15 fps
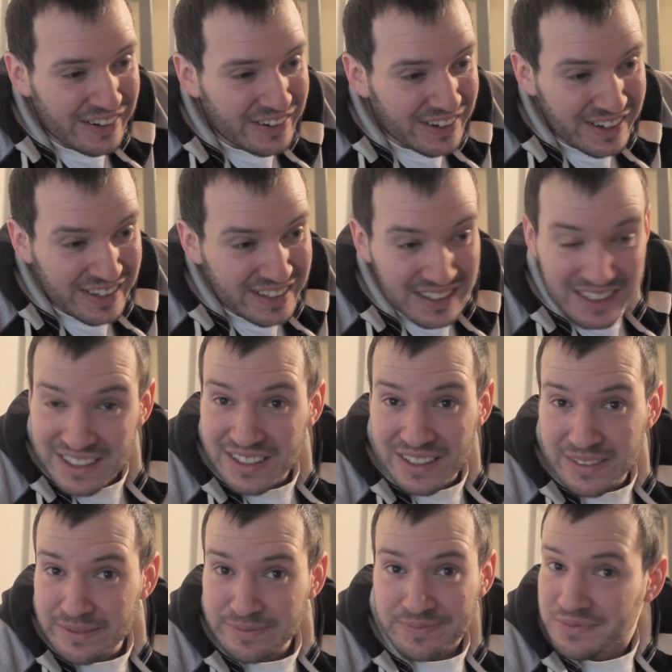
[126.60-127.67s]
Und
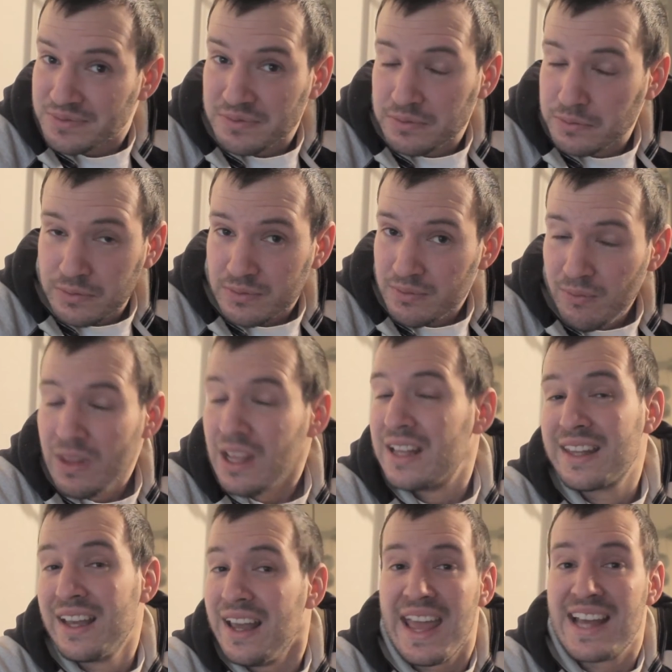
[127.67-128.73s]
ähm,
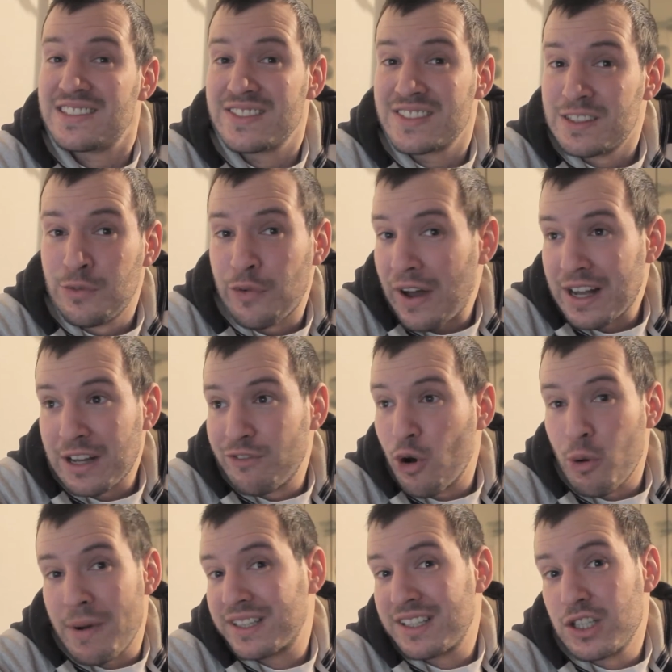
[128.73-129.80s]
macht er erstens die Frage,
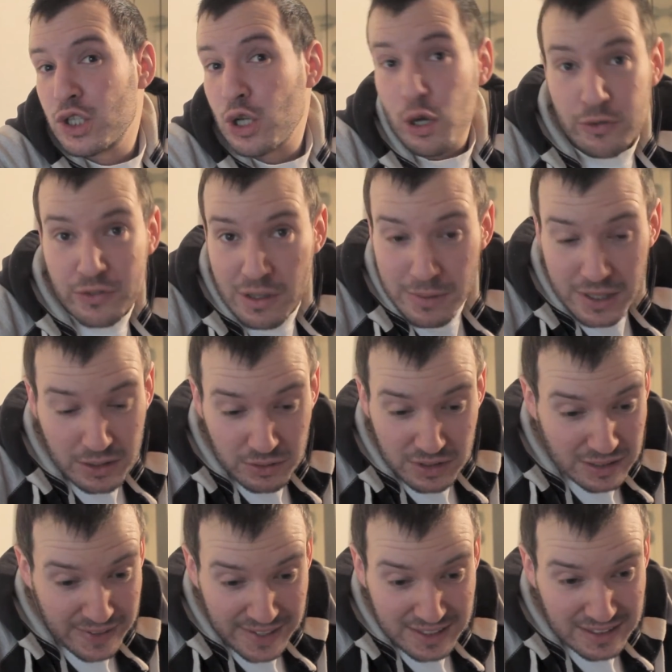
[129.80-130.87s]
warum macht ihr nicht öfter mit? Und
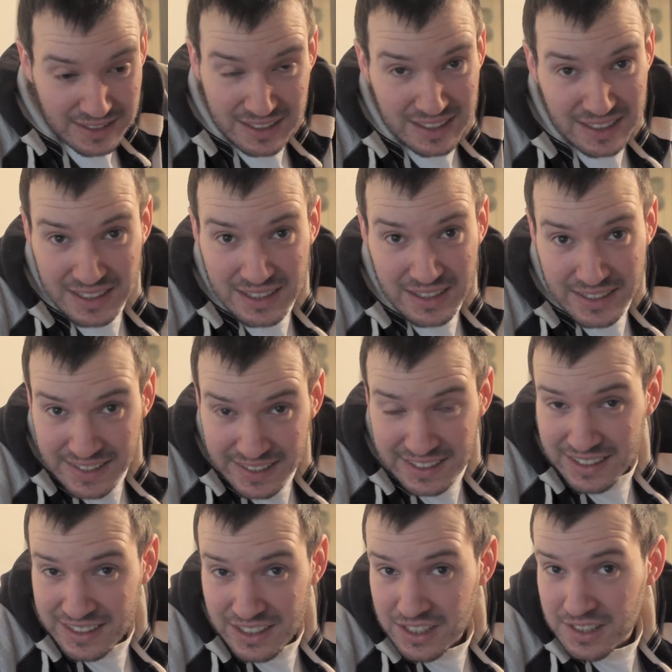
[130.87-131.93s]
zweitens, äh, seid
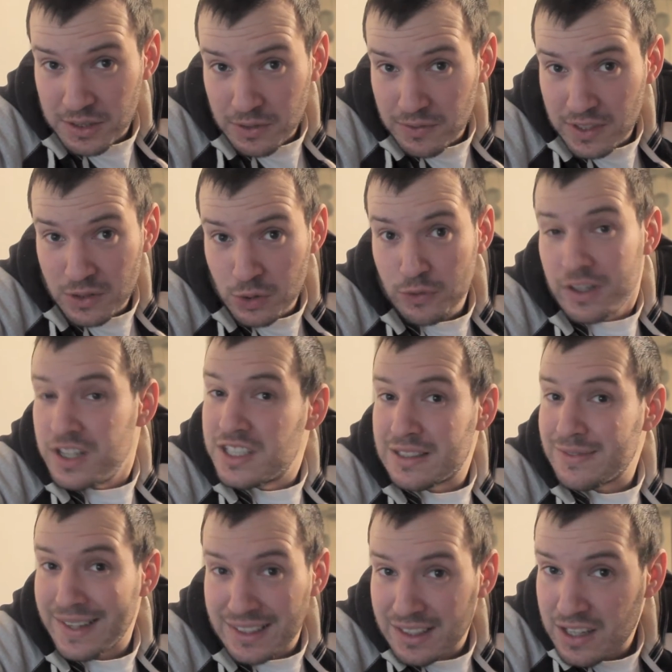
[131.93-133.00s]
ihr nicht irgendwie zufällig
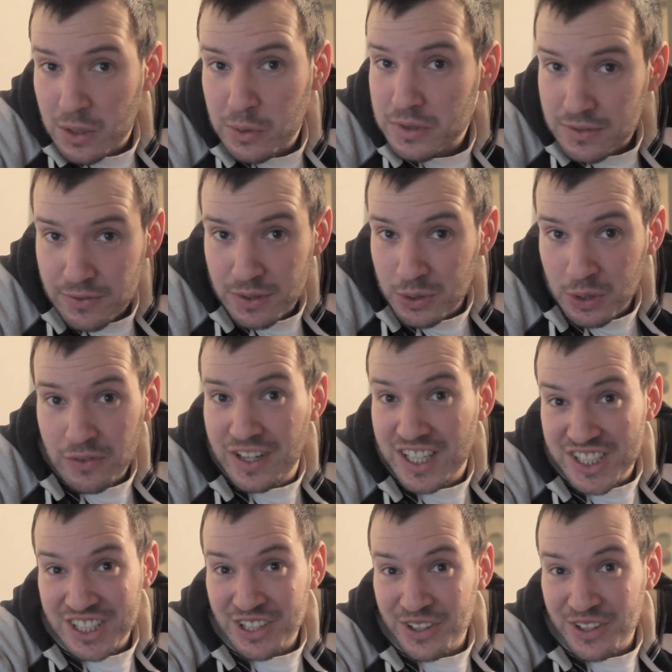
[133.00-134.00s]
Zweitaccounts von irgendwelchen